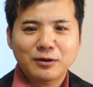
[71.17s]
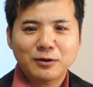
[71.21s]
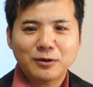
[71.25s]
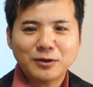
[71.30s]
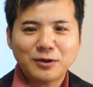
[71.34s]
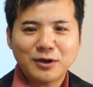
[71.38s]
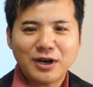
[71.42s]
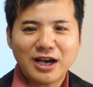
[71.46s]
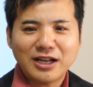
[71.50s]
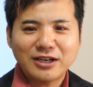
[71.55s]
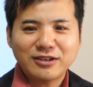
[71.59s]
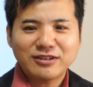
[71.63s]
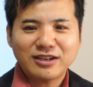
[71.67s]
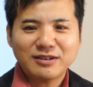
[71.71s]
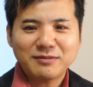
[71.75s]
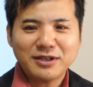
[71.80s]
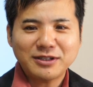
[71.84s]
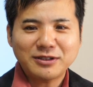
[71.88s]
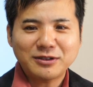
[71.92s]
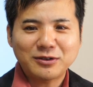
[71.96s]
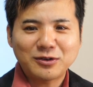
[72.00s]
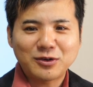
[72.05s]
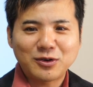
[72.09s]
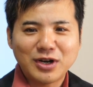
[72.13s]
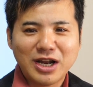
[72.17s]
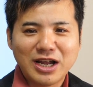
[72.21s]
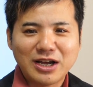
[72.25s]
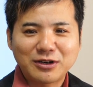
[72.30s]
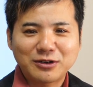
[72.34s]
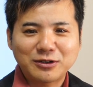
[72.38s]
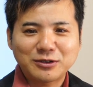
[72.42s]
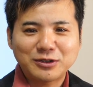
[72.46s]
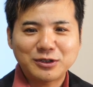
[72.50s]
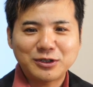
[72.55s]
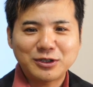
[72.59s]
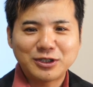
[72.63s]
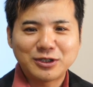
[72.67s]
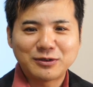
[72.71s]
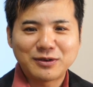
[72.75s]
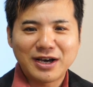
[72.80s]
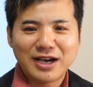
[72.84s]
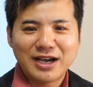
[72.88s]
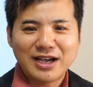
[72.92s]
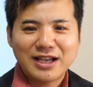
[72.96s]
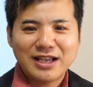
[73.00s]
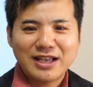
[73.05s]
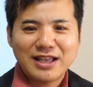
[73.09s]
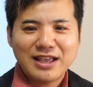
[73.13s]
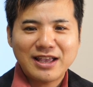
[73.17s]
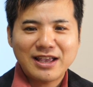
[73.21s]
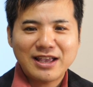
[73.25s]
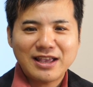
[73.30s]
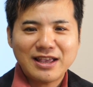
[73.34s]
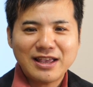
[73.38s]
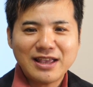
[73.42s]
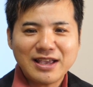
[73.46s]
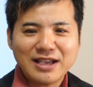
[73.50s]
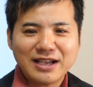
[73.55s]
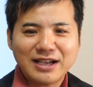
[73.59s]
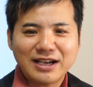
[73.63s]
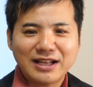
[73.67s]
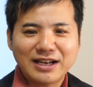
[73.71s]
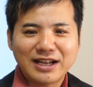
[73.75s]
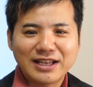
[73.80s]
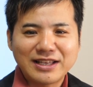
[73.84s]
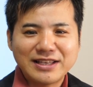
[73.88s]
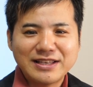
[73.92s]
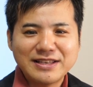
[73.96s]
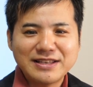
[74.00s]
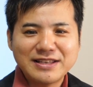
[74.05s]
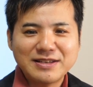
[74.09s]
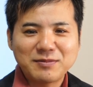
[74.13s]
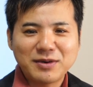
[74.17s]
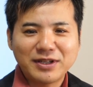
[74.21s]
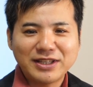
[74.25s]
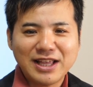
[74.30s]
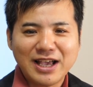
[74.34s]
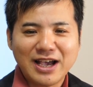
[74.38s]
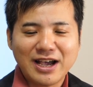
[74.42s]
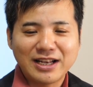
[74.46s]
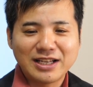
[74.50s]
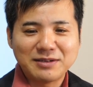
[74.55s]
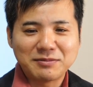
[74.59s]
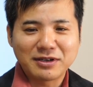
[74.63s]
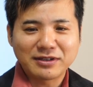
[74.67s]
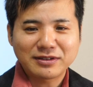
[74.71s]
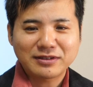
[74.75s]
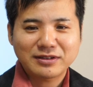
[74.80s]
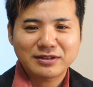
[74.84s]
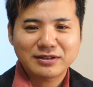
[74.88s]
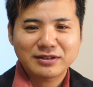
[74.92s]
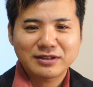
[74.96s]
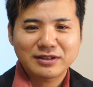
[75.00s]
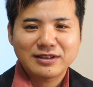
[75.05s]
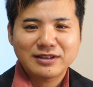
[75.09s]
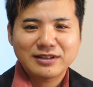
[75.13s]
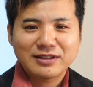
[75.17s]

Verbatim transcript: このアルファベットのランクというのは A から E まであります